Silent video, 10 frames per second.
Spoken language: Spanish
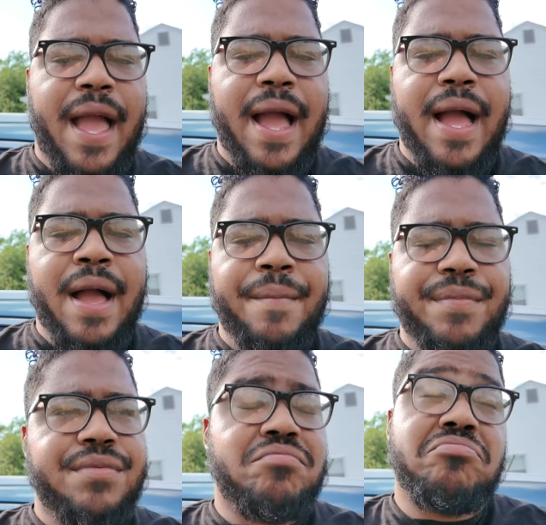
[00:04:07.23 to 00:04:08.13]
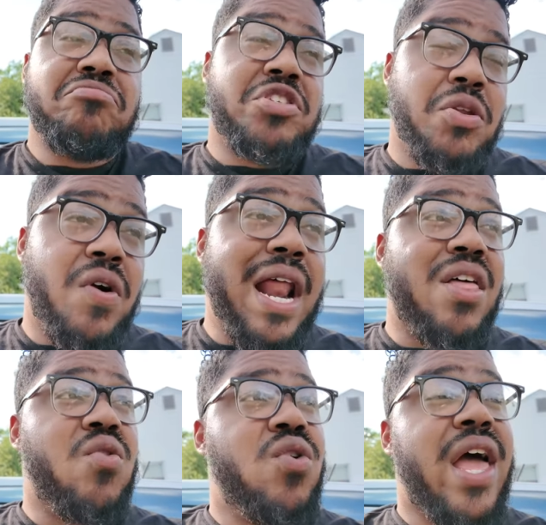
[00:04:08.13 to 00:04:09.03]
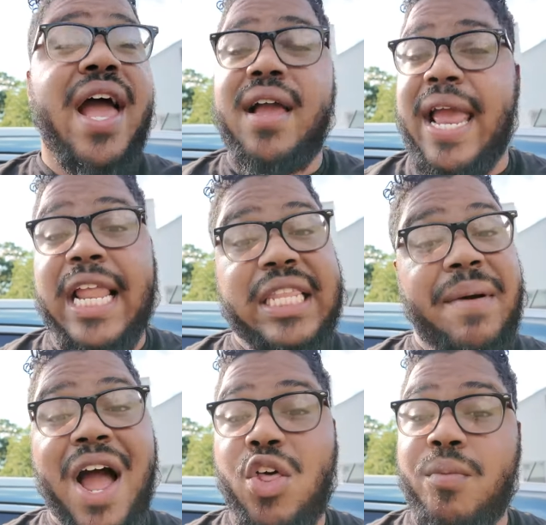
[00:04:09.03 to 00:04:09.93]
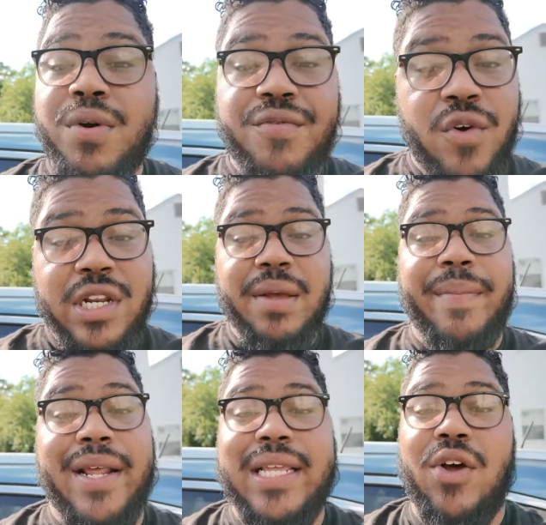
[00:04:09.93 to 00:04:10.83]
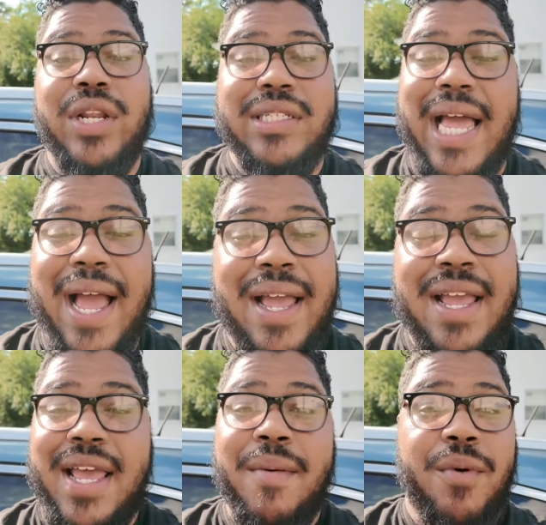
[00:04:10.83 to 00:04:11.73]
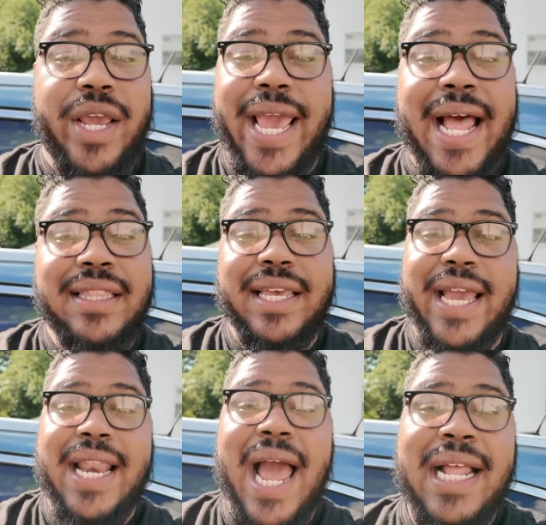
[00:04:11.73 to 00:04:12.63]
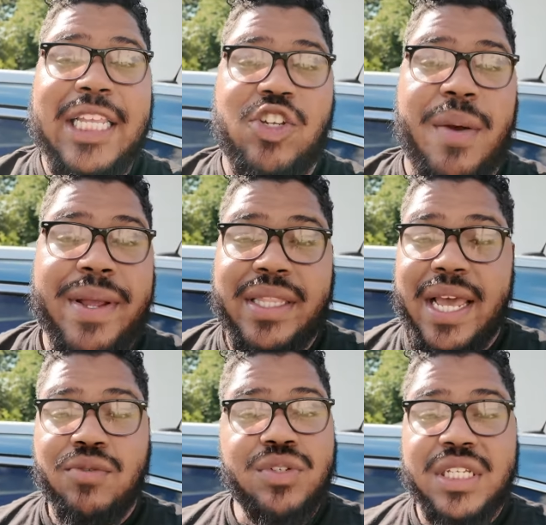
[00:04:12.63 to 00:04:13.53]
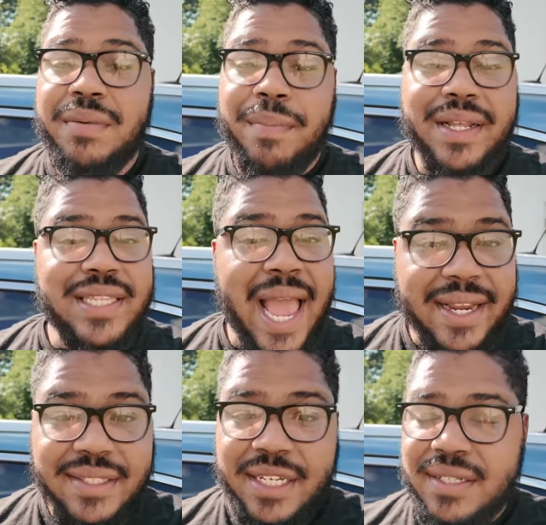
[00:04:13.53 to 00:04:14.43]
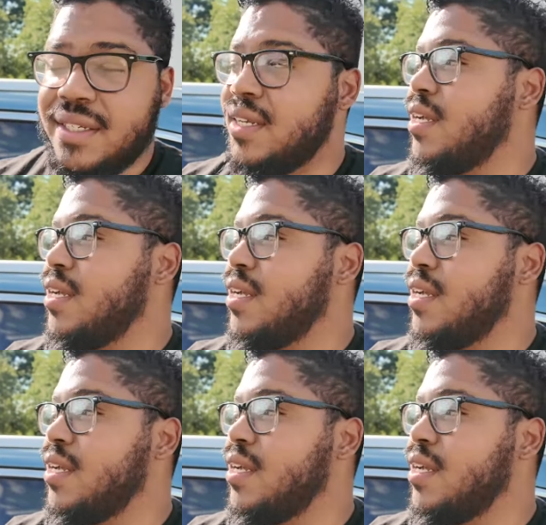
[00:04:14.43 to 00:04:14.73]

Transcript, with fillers: Ah, sin lugar a duda, él ha trabajado muy fuerte para estar donde está, porque antes, él antes solamente era un simple tag team